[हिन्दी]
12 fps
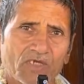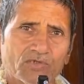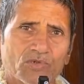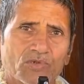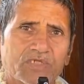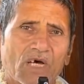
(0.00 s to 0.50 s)

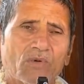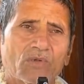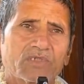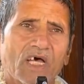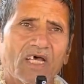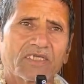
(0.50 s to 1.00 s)
चौथा
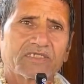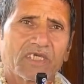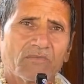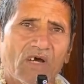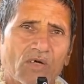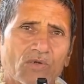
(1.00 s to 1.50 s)
होता है
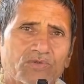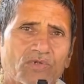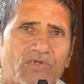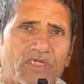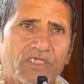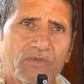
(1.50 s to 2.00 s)
सेवा कुंज
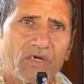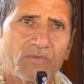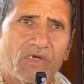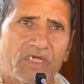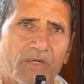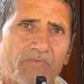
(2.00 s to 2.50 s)
और निधिवन
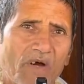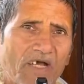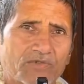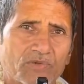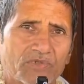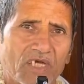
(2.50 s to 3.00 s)
में ये
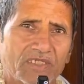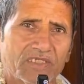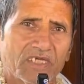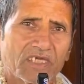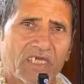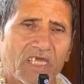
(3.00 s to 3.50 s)
पांच हो
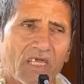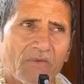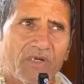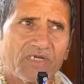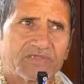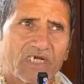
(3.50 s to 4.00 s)
जाते हैं
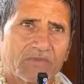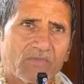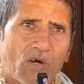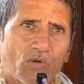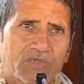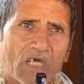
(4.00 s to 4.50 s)
फिर
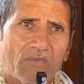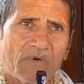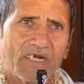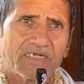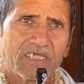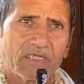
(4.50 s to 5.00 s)
छठवा होता है
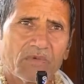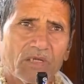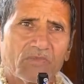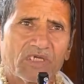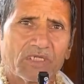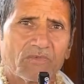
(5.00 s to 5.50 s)
भांडीर वन
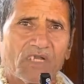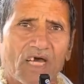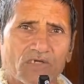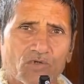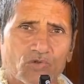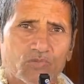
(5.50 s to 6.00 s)
में यमुना
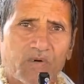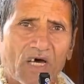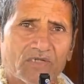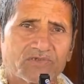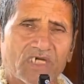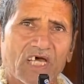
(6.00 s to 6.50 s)
के उस
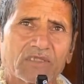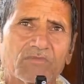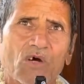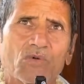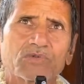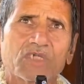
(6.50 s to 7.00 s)
पार
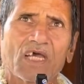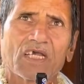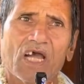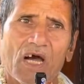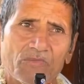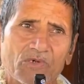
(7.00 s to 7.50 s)
सातवां होता है
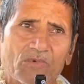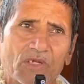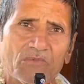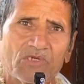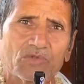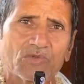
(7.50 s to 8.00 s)
काम्य वन
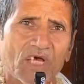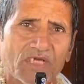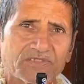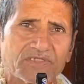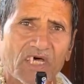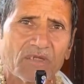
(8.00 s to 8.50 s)
में जो
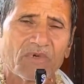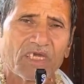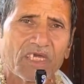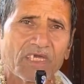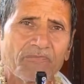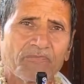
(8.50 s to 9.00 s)
राजस्थान में
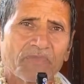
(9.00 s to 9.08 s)
है